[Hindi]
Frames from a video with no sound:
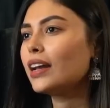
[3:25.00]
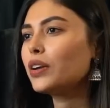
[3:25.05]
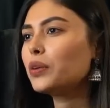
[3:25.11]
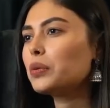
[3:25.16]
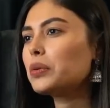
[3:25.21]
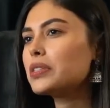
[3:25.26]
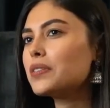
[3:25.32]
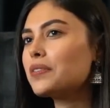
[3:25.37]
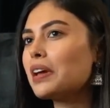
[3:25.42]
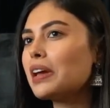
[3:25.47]
एंड इट
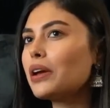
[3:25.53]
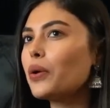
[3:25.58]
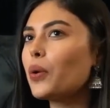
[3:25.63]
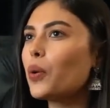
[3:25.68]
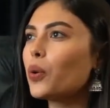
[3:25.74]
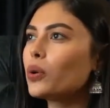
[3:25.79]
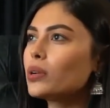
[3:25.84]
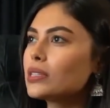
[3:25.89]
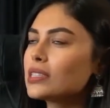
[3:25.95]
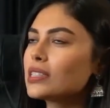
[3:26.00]
वाज अ वेरी
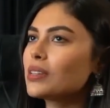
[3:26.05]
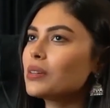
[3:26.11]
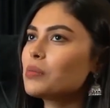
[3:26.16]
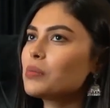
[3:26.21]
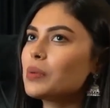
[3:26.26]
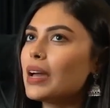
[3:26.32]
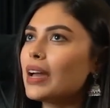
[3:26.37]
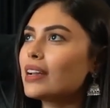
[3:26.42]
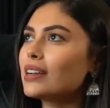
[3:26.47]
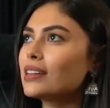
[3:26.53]

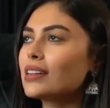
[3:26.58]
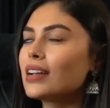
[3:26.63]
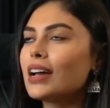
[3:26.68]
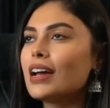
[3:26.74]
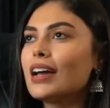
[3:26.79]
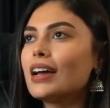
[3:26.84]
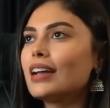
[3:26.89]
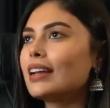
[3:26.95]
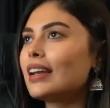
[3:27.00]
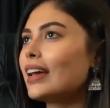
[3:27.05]
होलसम एंड
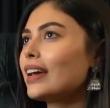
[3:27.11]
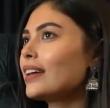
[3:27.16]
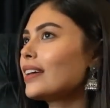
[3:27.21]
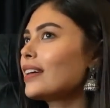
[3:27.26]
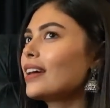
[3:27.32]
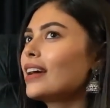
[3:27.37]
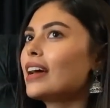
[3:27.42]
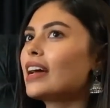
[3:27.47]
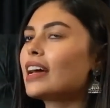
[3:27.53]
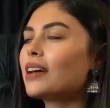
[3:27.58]
लाइक
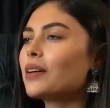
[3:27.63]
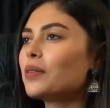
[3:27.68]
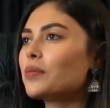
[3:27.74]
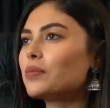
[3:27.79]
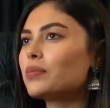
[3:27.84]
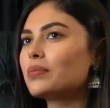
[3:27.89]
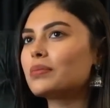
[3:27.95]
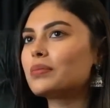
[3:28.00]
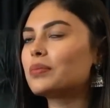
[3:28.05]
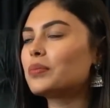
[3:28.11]

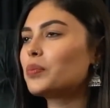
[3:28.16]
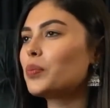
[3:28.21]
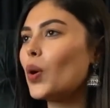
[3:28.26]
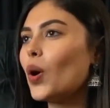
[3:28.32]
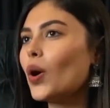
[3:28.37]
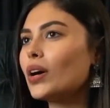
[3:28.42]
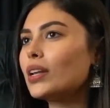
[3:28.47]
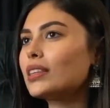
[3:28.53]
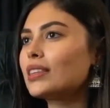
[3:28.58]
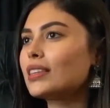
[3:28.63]

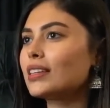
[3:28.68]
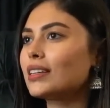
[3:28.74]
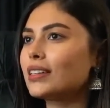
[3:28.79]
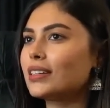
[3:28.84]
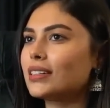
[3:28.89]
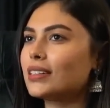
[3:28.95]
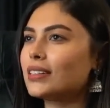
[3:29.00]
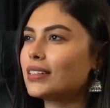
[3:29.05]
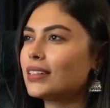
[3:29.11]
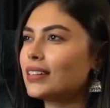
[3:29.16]
बहुत
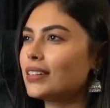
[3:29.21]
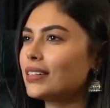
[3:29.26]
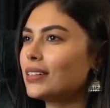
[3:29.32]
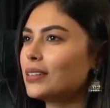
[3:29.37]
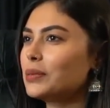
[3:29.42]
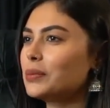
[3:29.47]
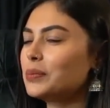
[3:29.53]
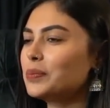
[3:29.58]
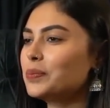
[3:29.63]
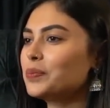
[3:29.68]

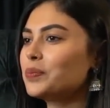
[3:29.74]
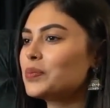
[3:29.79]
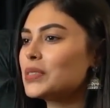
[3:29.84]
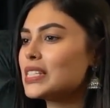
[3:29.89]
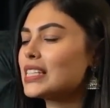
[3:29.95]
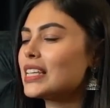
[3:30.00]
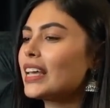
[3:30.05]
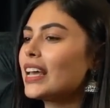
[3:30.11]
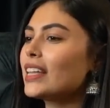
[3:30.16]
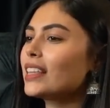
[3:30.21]
um,
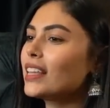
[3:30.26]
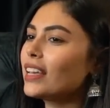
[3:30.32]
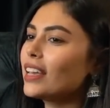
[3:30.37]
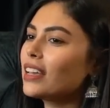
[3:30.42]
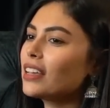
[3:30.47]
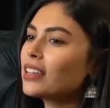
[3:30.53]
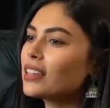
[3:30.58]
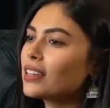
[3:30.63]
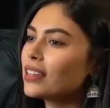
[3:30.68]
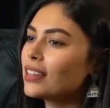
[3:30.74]
जैसे कहते हैं
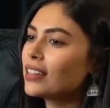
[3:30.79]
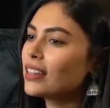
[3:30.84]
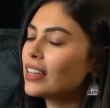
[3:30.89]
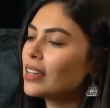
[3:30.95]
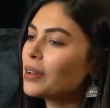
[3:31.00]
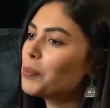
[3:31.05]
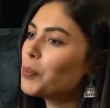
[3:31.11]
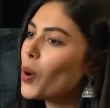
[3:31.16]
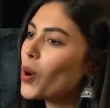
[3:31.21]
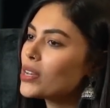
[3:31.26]
कि
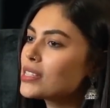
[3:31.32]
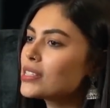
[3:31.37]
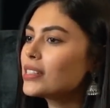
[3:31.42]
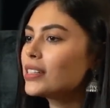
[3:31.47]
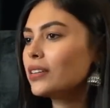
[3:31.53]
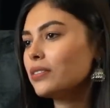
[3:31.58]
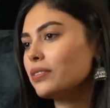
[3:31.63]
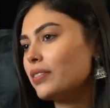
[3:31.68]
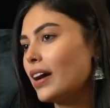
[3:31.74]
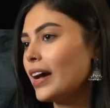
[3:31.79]

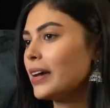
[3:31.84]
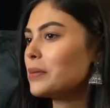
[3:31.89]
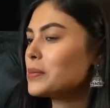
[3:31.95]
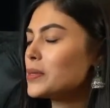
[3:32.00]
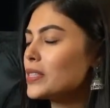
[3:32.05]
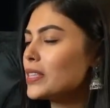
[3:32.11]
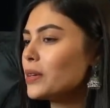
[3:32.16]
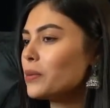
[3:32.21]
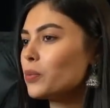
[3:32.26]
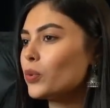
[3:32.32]
पॉजिटिव वाइब्स
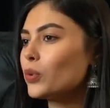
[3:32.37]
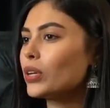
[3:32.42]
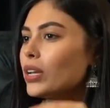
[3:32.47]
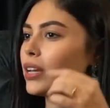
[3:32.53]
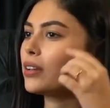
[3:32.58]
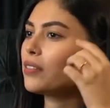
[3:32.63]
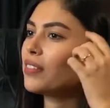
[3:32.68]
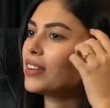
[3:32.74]
थी पूरे